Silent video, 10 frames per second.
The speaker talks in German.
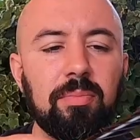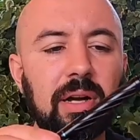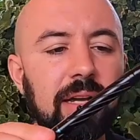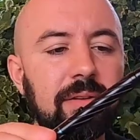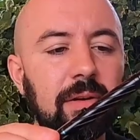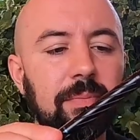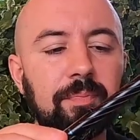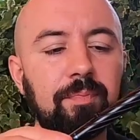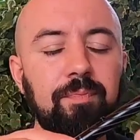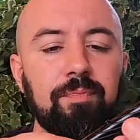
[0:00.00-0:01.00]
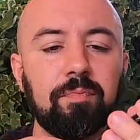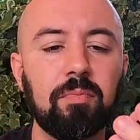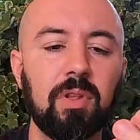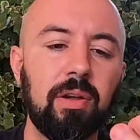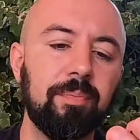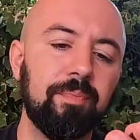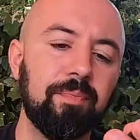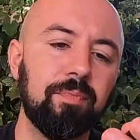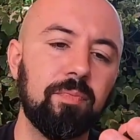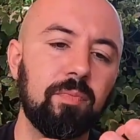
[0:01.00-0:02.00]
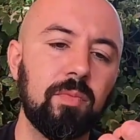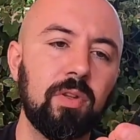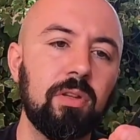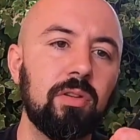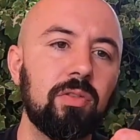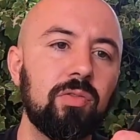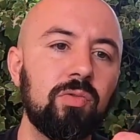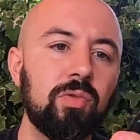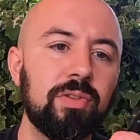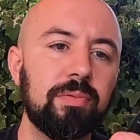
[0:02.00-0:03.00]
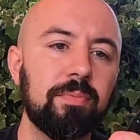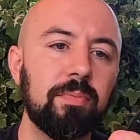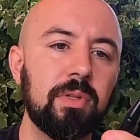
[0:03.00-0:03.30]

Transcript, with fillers: breiter. Ja. Gut.